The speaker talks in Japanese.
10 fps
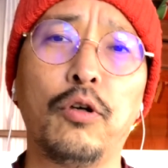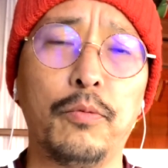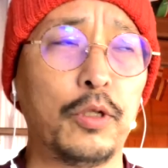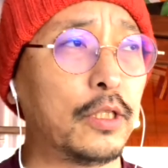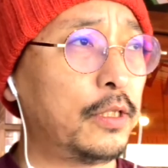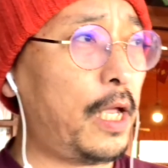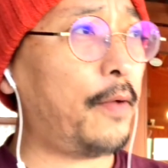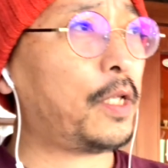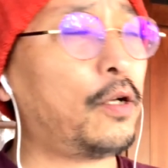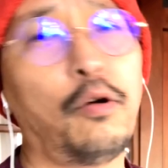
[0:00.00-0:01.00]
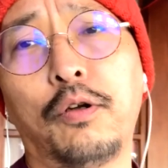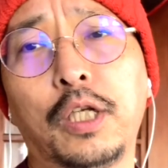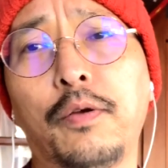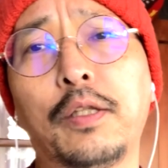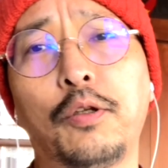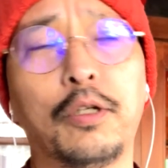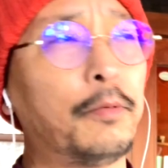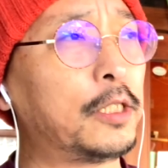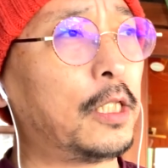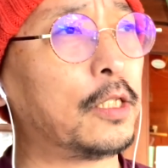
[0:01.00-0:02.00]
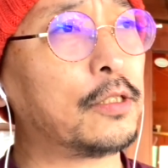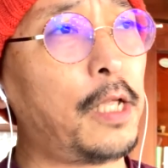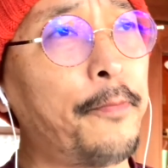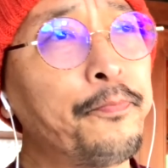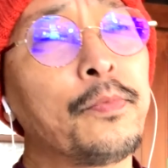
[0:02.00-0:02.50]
方もですね、結構賑わっておりましてですね、